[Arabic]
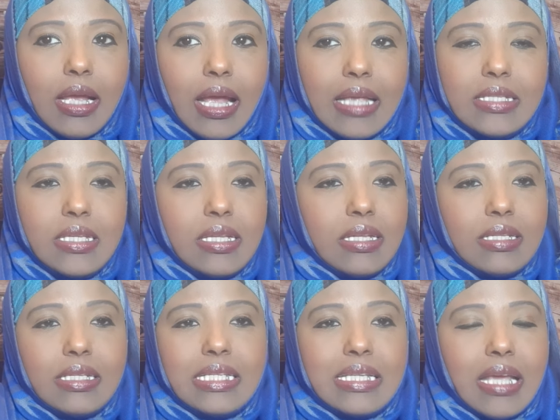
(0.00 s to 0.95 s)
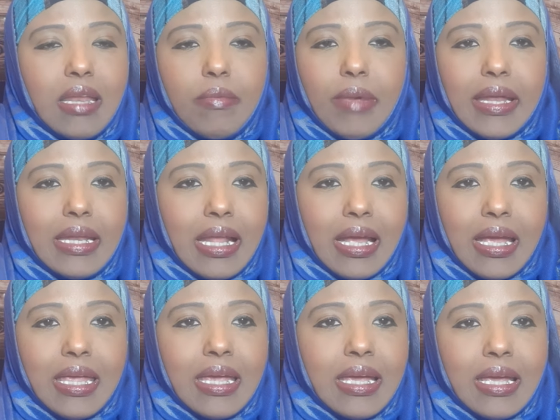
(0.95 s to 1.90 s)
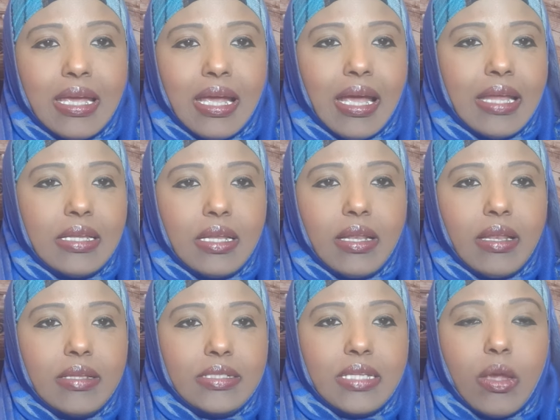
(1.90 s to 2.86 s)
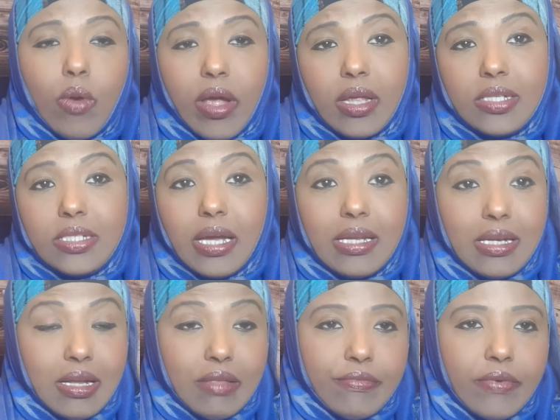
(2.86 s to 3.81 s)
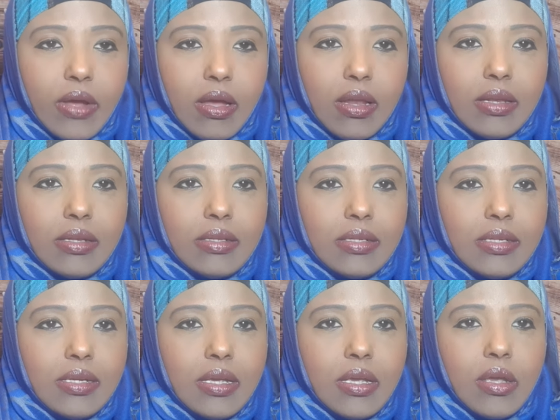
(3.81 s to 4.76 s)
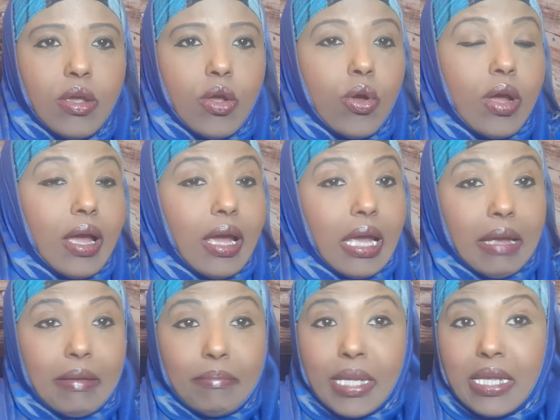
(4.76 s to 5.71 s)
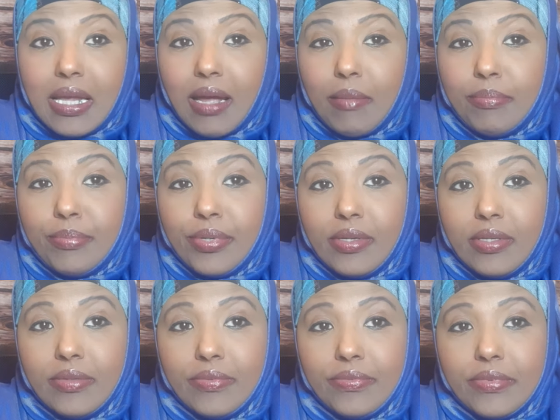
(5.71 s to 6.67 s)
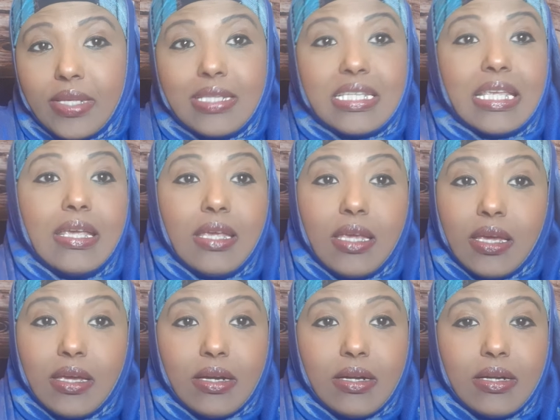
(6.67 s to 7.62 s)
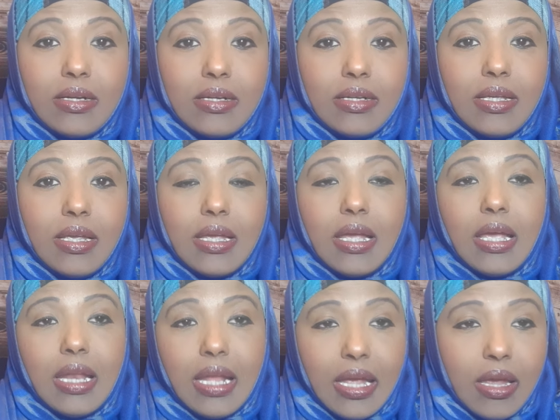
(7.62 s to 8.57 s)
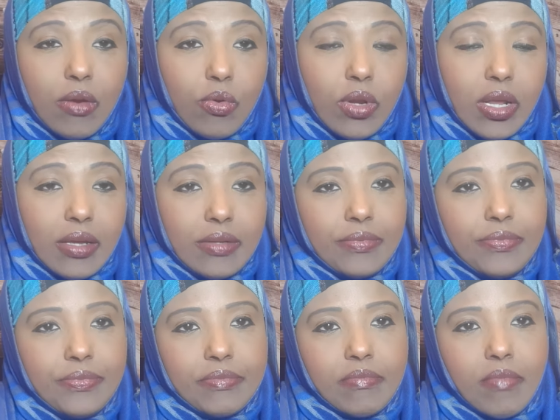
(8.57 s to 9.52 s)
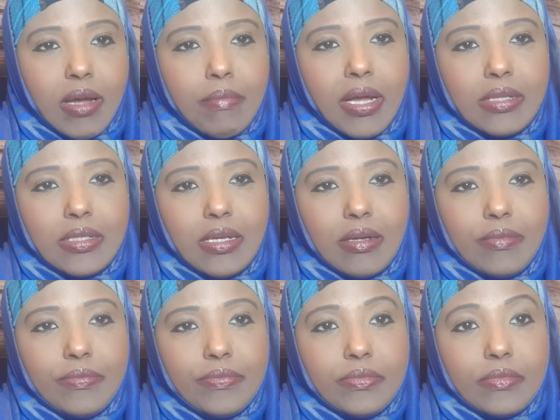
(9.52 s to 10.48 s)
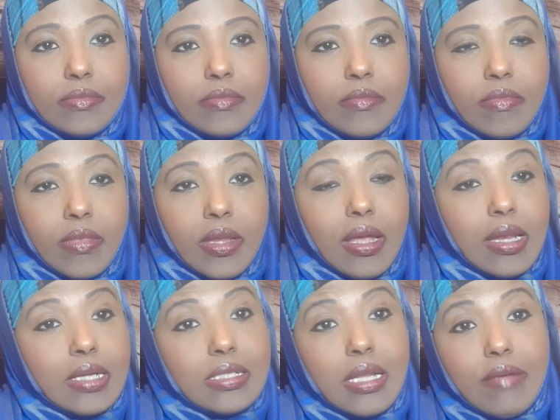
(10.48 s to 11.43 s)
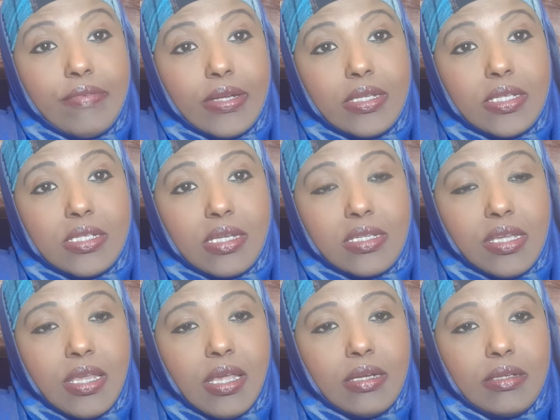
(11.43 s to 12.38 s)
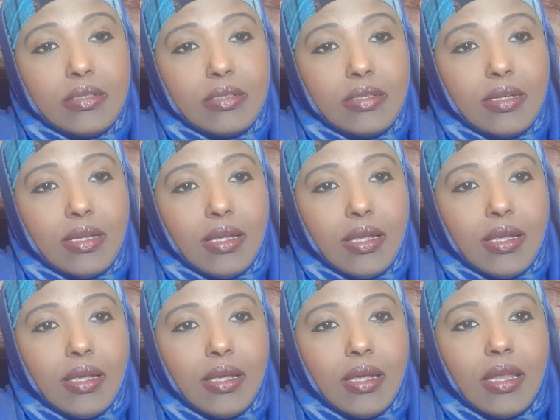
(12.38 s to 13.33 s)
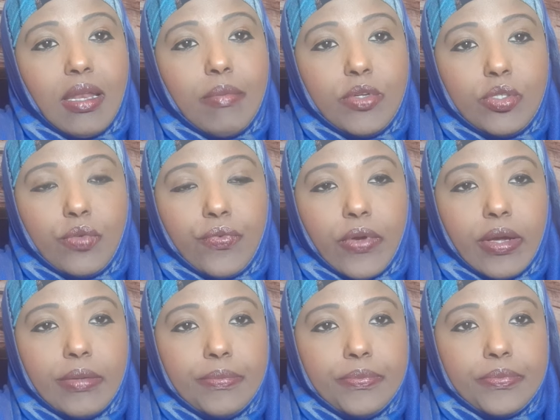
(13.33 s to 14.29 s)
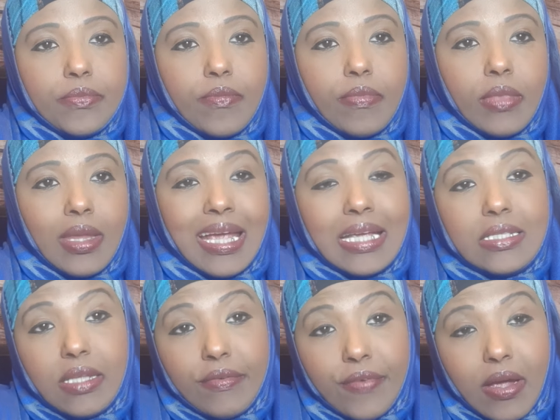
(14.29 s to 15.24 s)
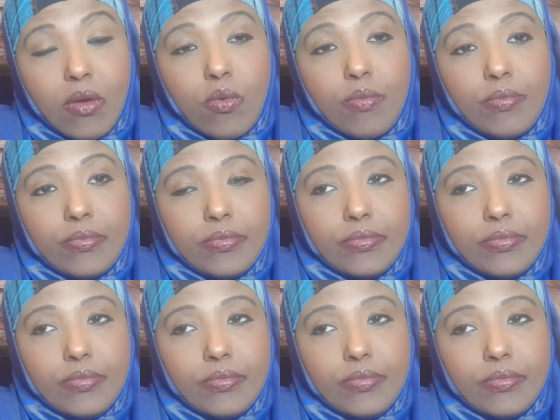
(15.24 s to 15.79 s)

عايزين نتكلم عن الحياة عن الزواج عن الأطفال ميك اب سكين كير الحياة كلها مع بعضيها الاختلافات الشخصية اللي بنشوفها التفاهم